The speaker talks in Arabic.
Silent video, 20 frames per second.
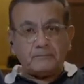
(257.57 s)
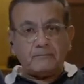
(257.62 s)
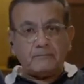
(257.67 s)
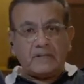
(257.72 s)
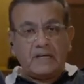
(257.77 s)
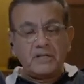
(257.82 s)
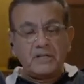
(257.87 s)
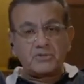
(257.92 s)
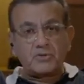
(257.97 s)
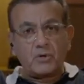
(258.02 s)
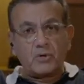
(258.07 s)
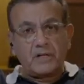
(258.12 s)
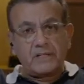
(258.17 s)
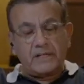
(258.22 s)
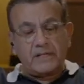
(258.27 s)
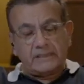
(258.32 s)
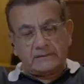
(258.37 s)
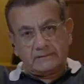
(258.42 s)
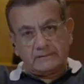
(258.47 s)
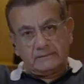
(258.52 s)

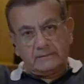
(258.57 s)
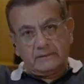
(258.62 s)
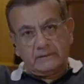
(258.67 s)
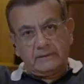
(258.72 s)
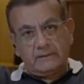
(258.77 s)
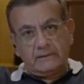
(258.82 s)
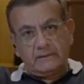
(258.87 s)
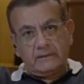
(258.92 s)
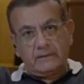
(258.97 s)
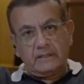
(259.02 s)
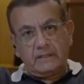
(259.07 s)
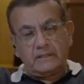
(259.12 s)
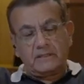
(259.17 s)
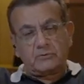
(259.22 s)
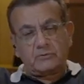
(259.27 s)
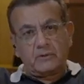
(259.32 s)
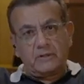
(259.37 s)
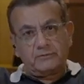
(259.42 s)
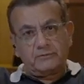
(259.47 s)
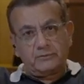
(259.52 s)
الشهداء اللي
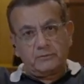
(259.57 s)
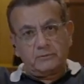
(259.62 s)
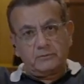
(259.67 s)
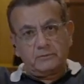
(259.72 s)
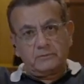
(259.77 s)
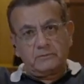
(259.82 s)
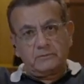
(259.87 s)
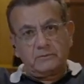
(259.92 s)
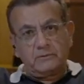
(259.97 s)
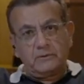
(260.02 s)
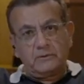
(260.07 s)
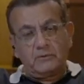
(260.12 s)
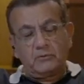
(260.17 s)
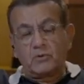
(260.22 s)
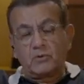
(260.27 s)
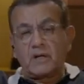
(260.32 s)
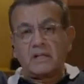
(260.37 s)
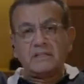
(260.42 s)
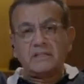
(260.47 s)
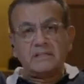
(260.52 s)
توفوا
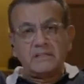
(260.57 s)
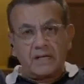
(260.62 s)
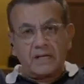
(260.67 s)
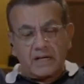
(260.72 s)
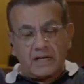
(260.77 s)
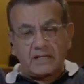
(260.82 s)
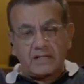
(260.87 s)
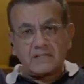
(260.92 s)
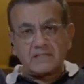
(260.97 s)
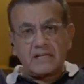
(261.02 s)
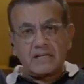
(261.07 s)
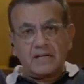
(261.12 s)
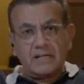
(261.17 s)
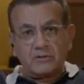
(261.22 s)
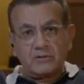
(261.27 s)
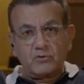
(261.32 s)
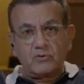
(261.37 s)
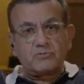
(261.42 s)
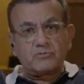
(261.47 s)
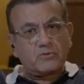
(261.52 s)
وخليني اركز على
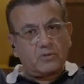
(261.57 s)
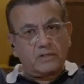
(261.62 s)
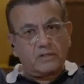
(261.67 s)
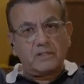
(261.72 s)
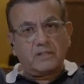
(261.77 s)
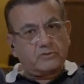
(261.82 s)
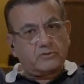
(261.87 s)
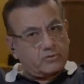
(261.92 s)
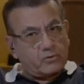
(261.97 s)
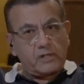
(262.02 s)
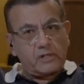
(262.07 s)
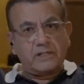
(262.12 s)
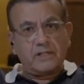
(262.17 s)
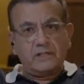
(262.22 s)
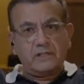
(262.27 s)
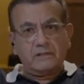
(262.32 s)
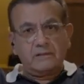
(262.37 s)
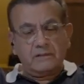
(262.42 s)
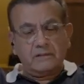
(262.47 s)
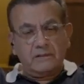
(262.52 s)
انهم شهداء شهداء
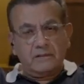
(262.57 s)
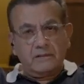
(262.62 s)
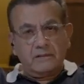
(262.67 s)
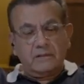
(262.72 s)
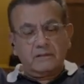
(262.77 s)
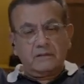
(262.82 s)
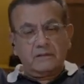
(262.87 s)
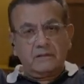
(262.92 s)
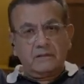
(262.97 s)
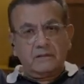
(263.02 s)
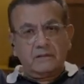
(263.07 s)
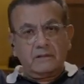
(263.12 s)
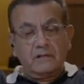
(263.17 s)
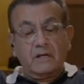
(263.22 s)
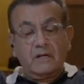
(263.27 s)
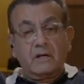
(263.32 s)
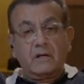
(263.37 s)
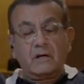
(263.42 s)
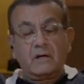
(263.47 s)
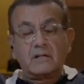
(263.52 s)

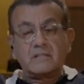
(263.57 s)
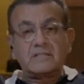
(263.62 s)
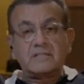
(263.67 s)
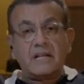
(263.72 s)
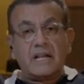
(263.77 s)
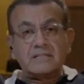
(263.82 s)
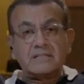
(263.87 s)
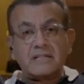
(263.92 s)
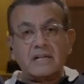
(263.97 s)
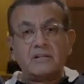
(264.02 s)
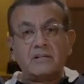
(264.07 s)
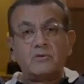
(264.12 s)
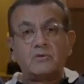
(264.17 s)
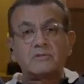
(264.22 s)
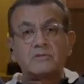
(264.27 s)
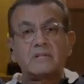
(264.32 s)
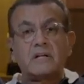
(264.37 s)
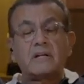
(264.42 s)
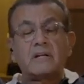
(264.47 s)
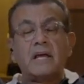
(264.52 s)
خالص العزاء
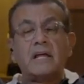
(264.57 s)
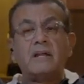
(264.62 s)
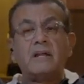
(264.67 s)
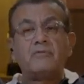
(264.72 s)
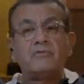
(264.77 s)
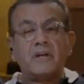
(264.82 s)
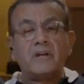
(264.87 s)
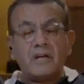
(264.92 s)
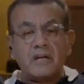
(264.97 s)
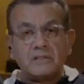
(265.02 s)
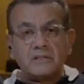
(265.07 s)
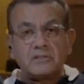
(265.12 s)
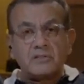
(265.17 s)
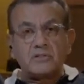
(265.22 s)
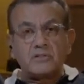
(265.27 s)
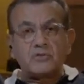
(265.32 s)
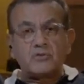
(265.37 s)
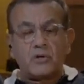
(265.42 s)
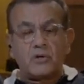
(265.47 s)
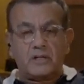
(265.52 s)
لأسر ألفات
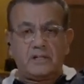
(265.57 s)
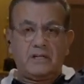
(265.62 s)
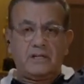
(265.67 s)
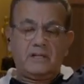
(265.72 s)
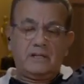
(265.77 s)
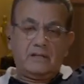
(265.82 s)
الشهداء